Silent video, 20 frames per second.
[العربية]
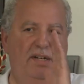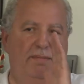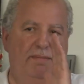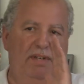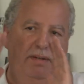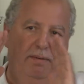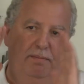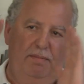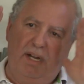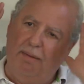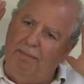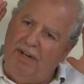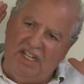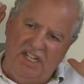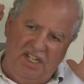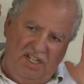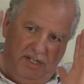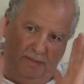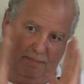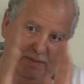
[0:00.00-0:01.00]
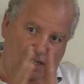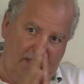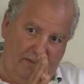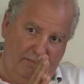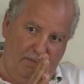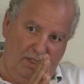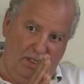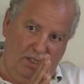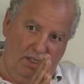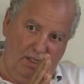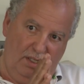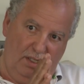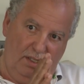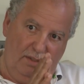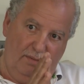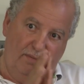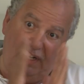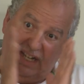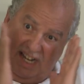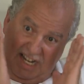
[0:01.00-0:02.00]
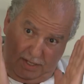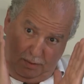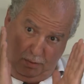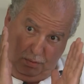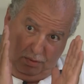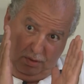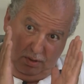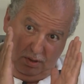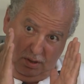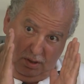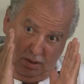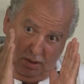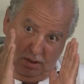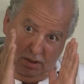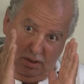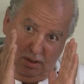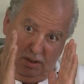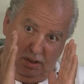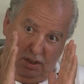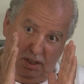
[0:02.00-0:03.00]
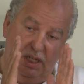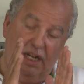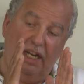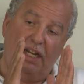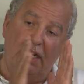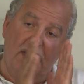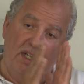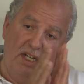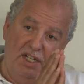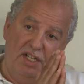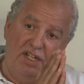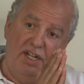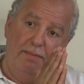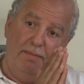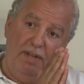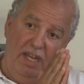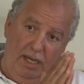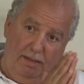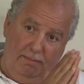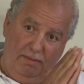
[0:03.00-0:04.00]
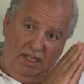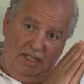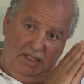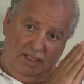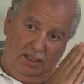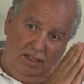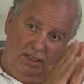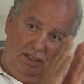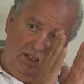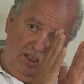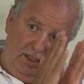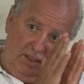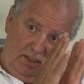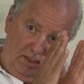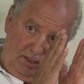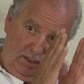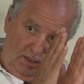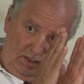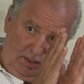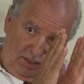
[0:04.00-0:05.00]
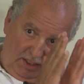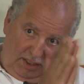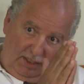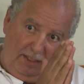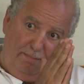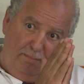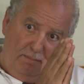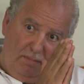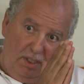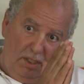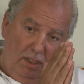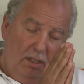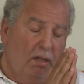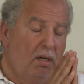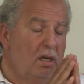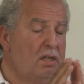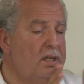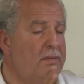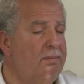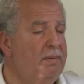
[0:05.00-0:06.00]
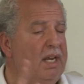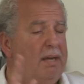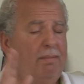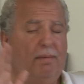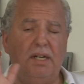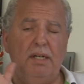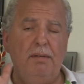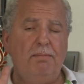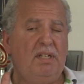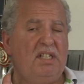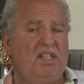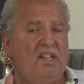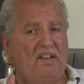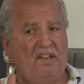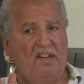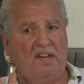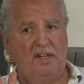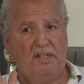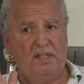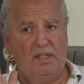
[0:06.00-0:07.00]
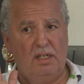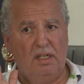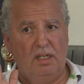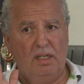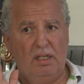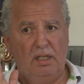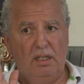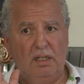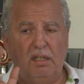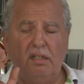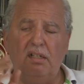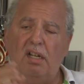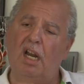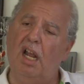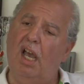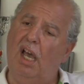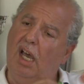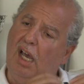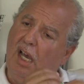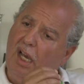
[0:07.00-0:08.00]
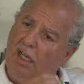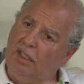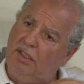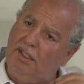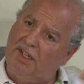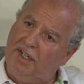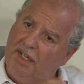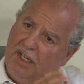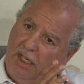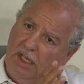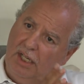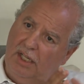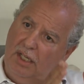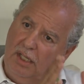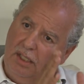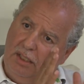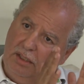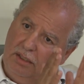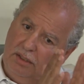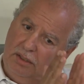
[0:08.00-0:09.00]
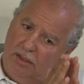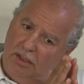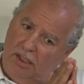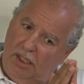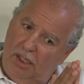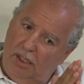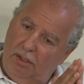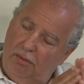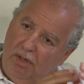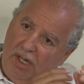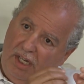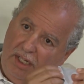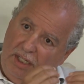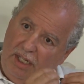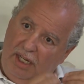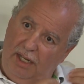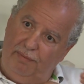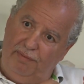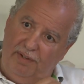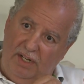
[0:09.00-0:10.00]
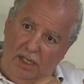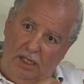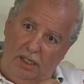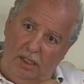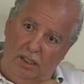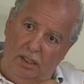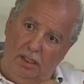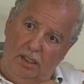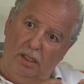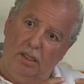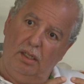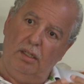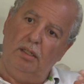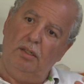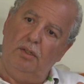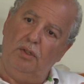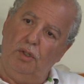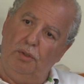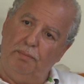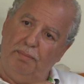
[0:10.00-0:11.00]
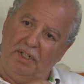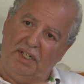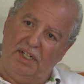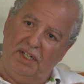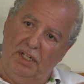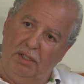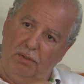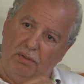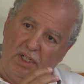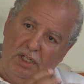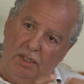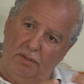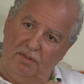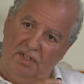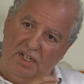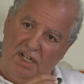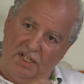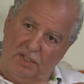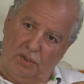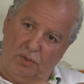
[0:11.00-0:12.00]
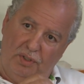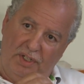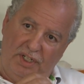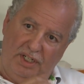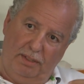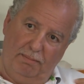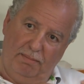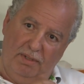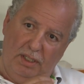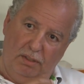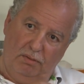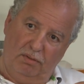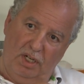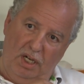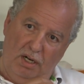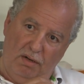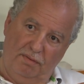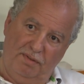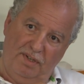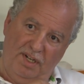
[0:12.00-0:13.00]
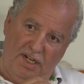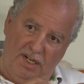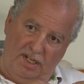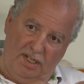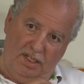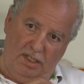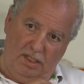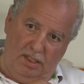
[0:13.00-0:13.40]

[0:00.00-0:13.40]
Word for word: جمع عام راه ما كاينش جمع عام في القانون الا كانت الجامعه بغات تخدم راه جملام حنا ما درناش حنا راه درنا واحد الحفله وبركنا وكلاو الناس غريبه وكلاو الناس